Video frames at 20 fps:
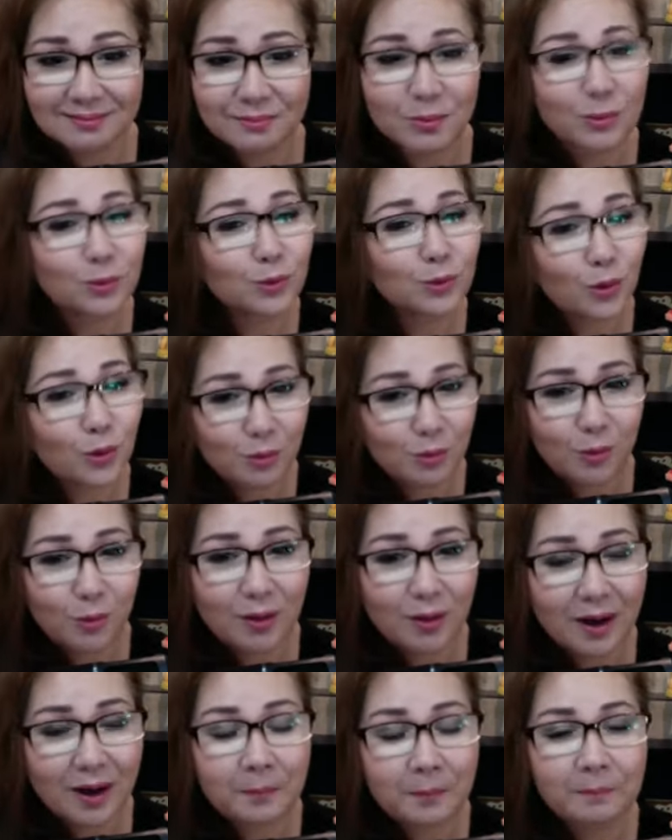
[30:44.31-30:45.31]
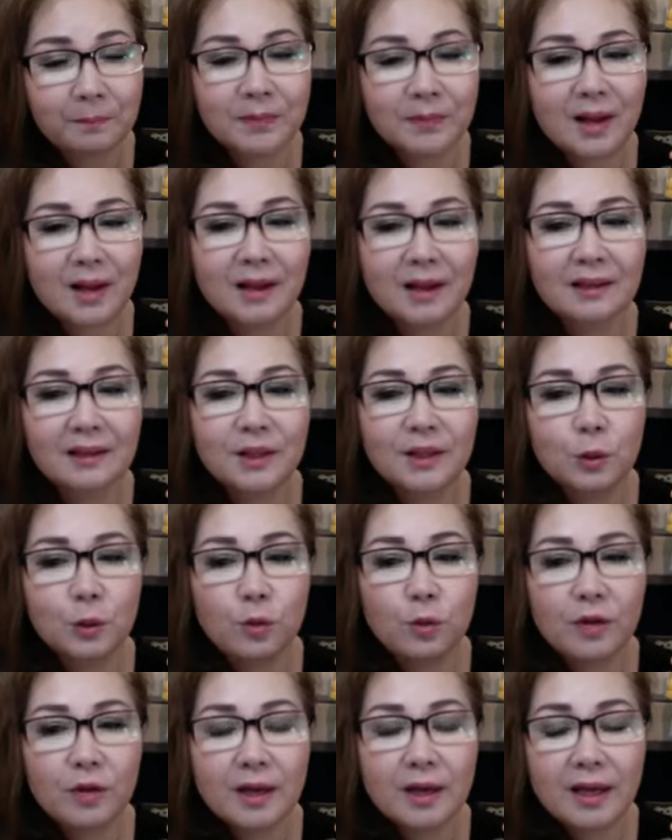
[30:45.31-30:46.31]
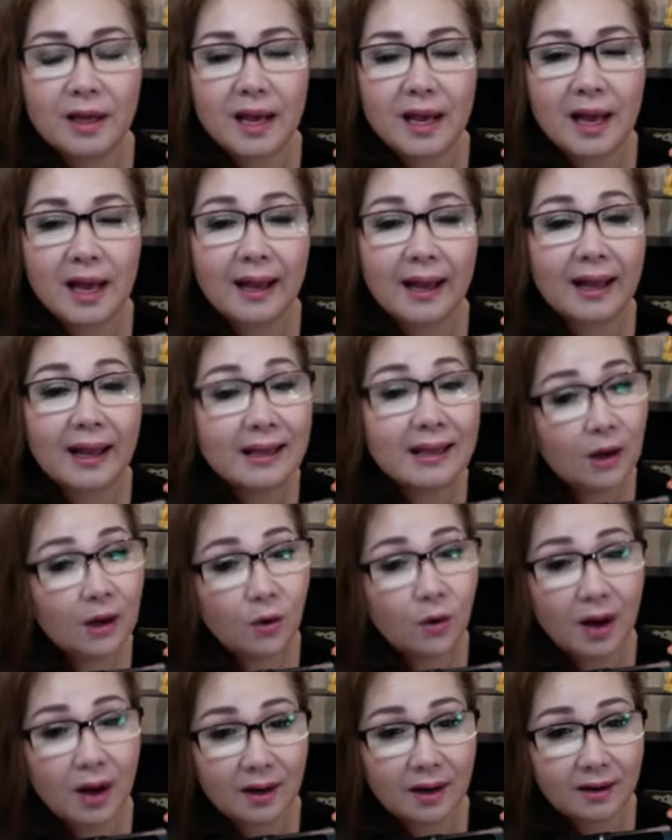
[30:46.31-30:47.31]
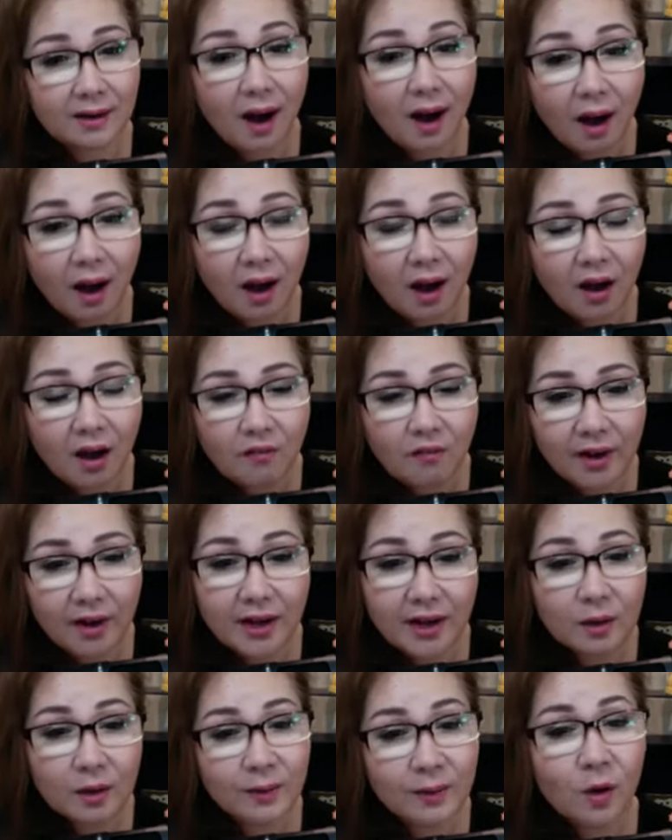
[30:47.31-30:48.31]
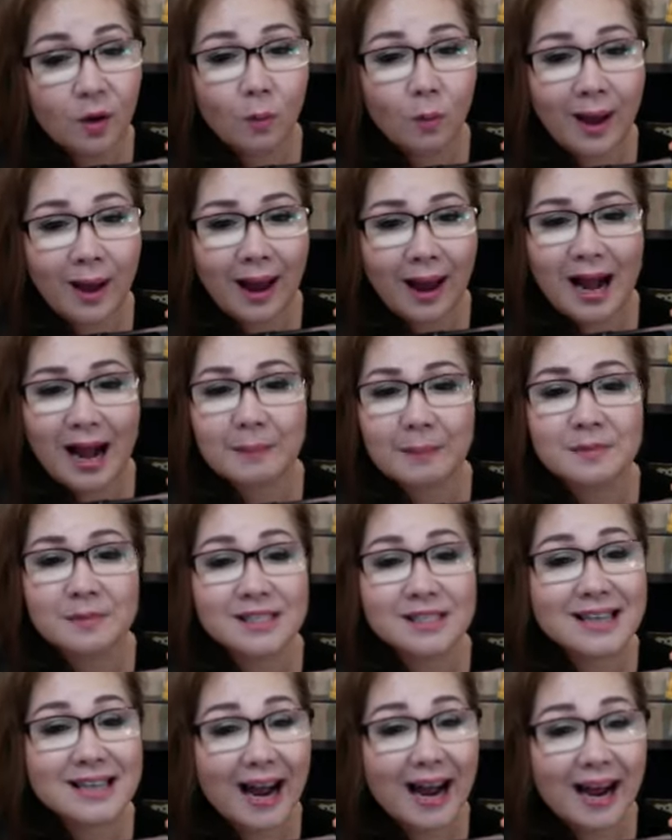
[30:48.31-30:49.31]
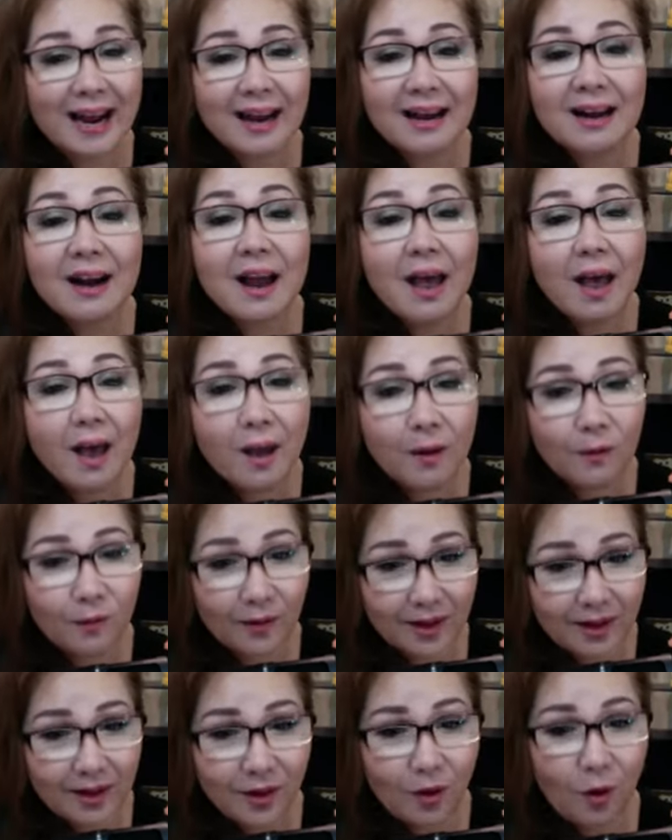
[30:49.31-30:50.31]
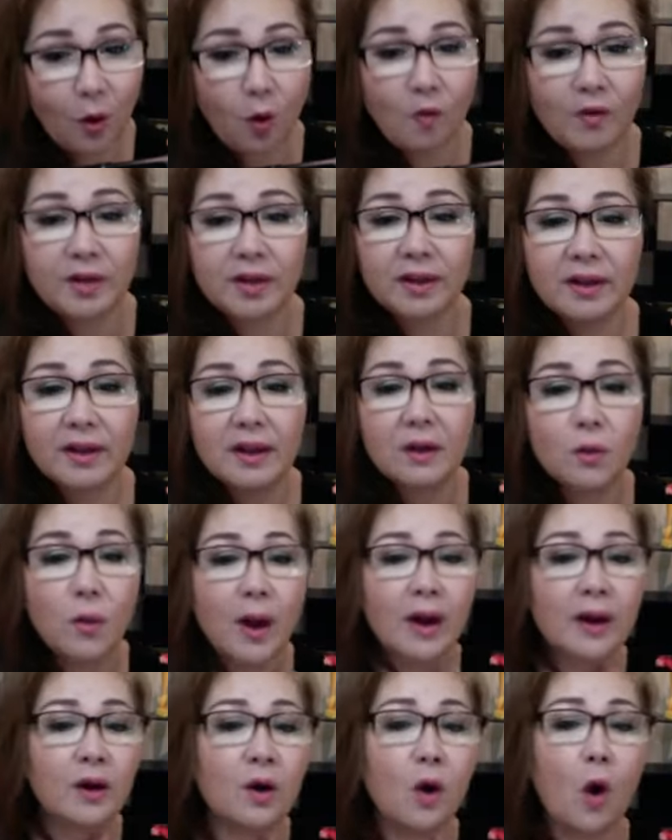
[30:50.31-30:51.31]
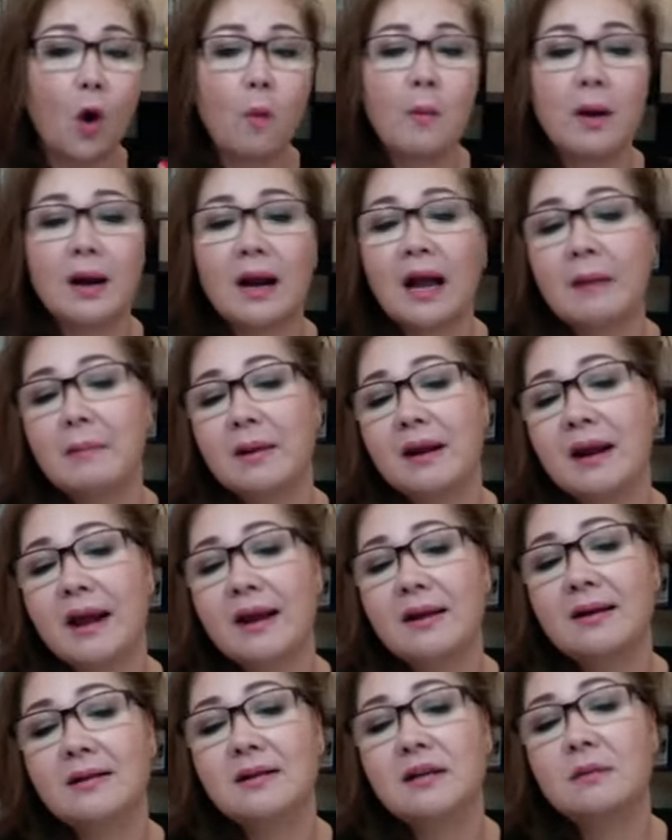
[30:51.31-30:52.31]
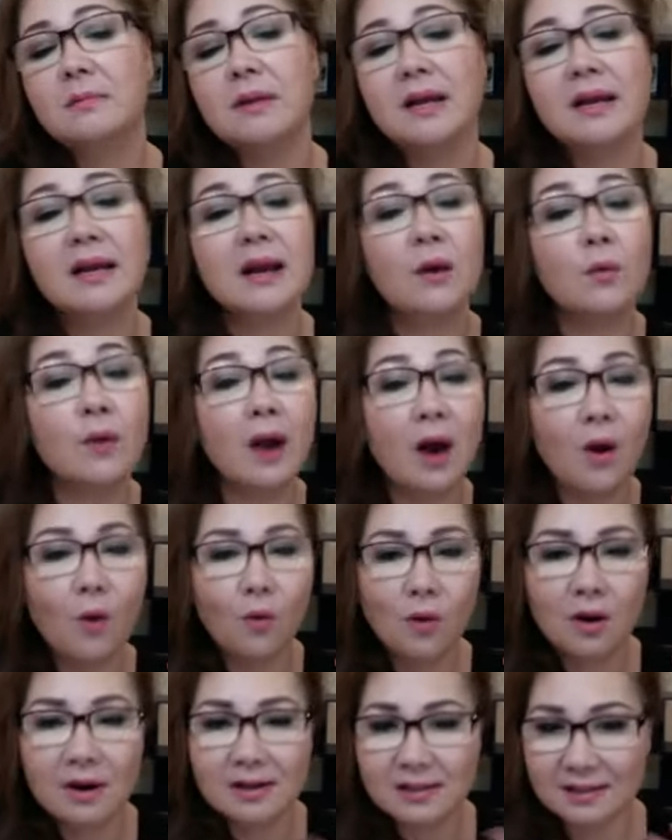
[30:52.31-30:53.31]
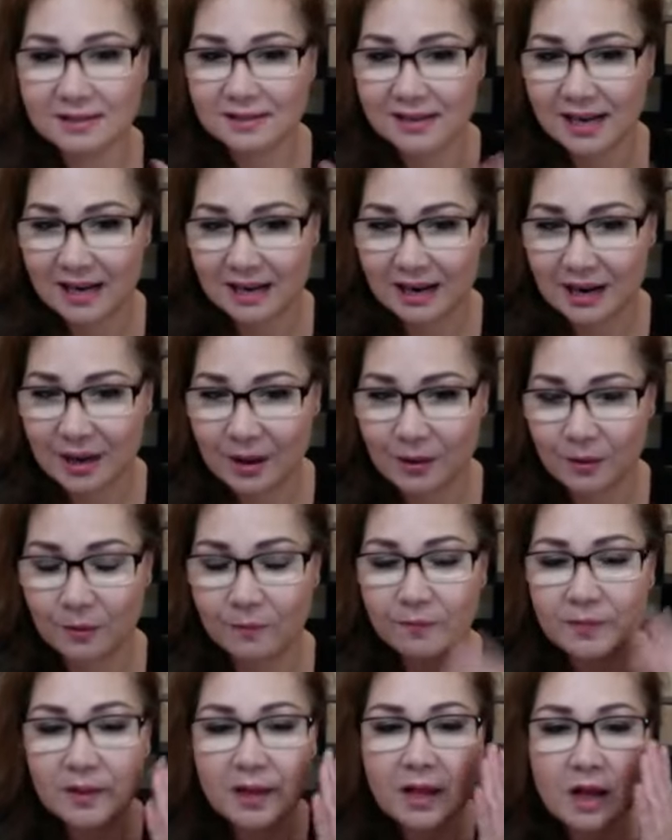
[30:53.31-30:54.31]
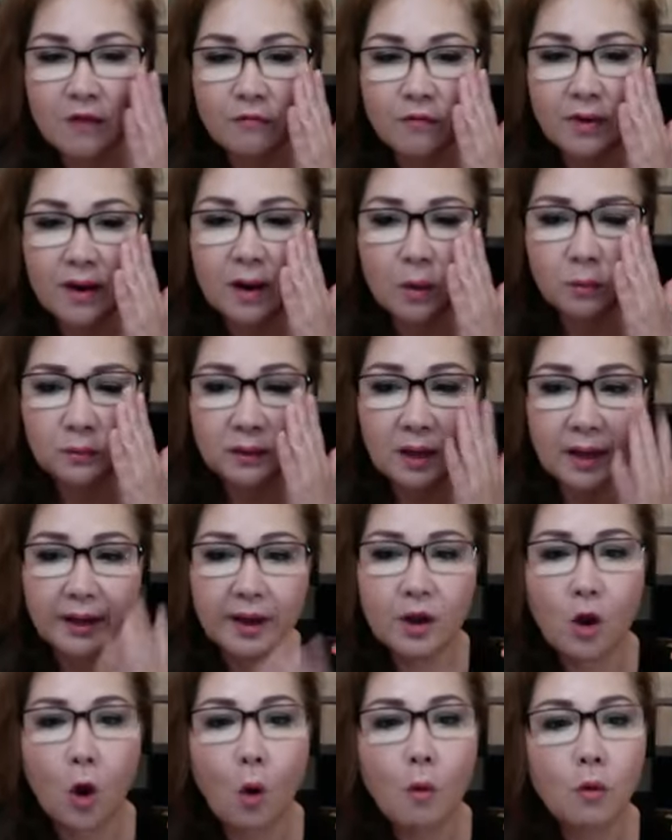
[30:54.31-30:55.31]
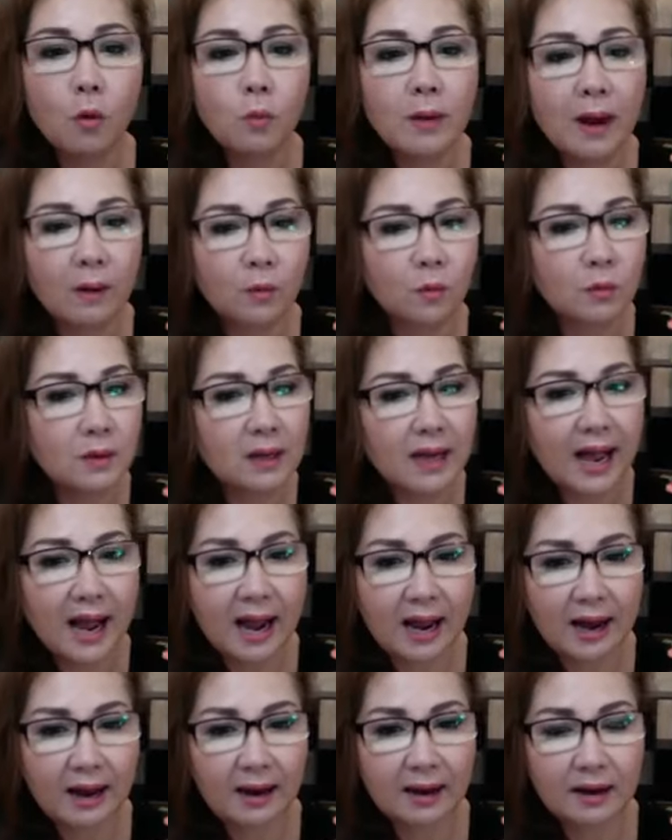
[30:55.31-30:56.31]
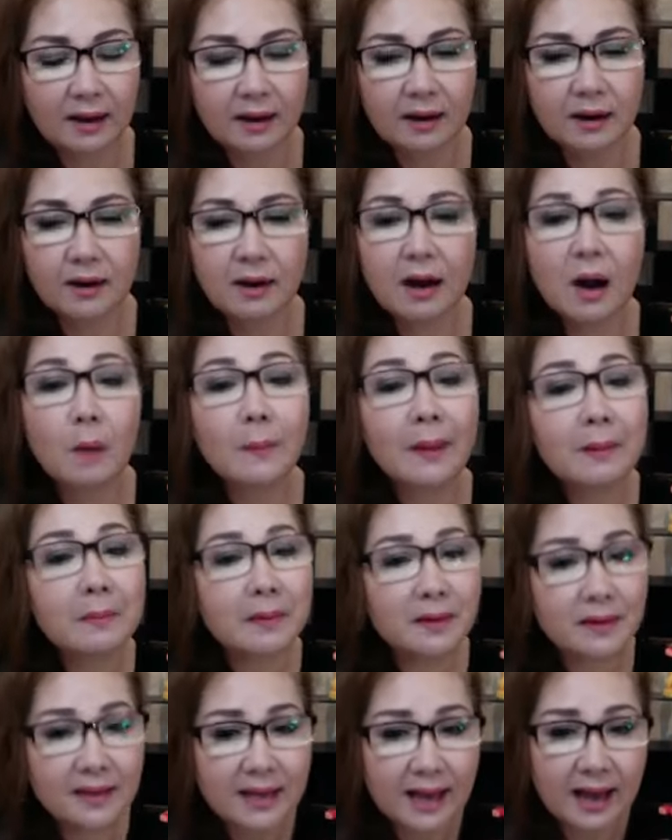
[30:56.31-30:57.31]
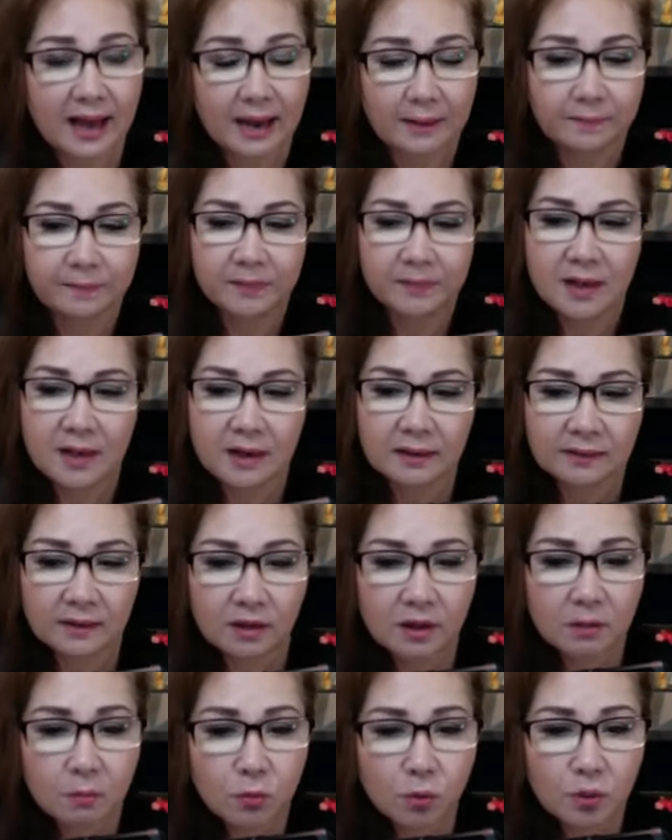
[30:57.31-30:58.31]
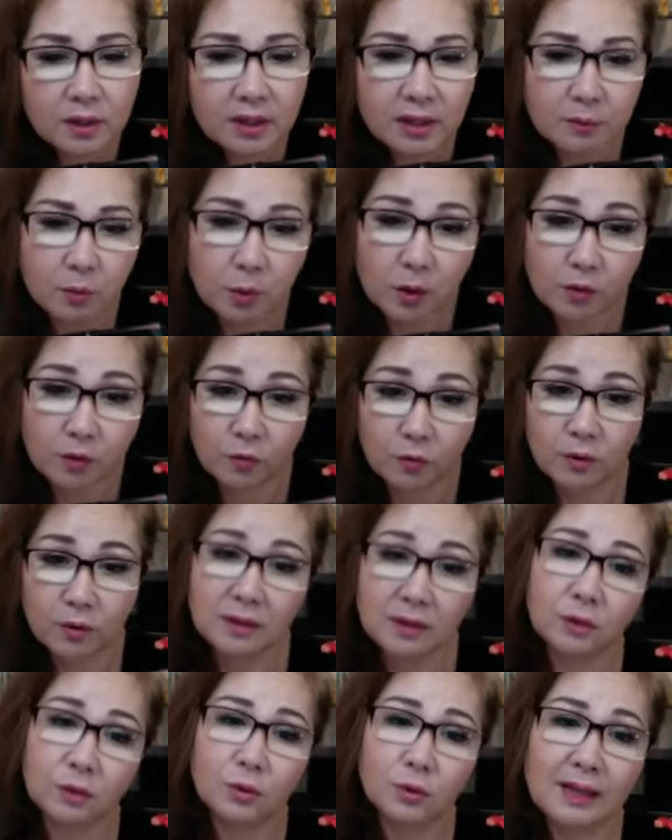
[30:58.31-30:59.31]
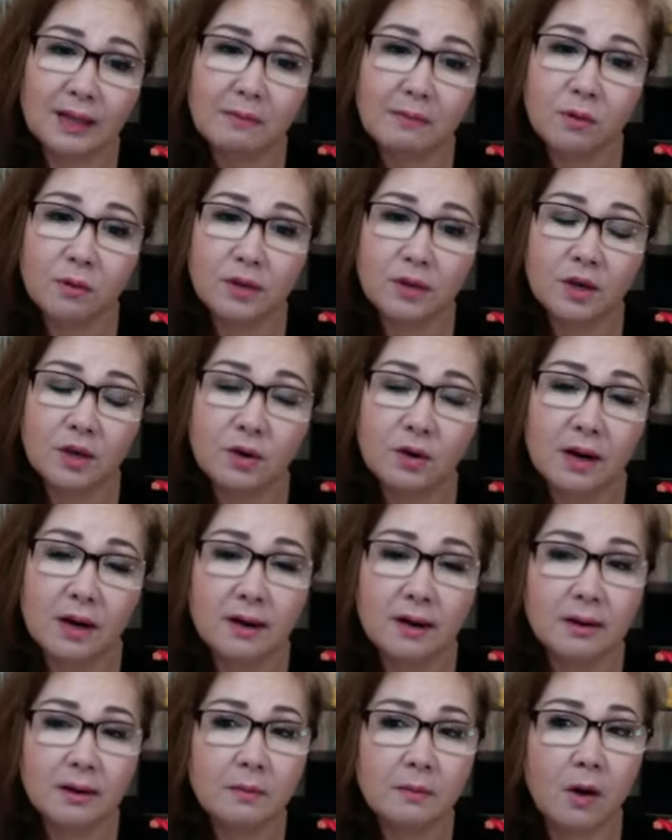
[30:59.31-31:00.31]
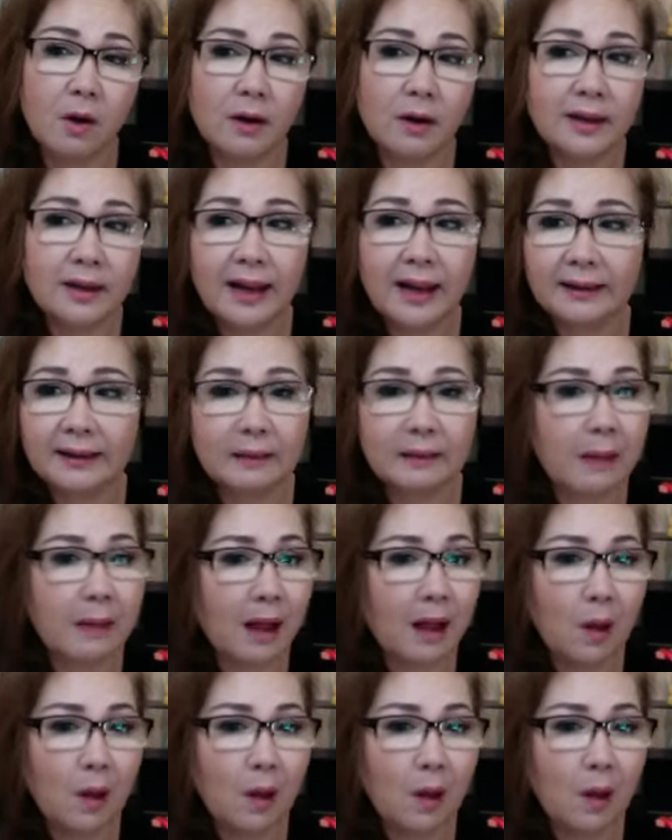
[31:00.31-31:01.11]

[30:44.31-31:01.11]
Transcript: Một tuần một lần Thì thưa quý vị, cái dâu gợt đó với cái trồng nắng hột gà làm trắng đều cái cổ, và những cái khoanh cổ mình hai bên đây nó bị nâu nâu đó, nó sẽ trắng đều. Và đồng thời cái cổ lúc nào cũng căng, không thấy mình già. Tôi nói muốn nhìn một người phụ nữ tuổi tác bao nhiêu đó, nếu mà họ đi căng da mặt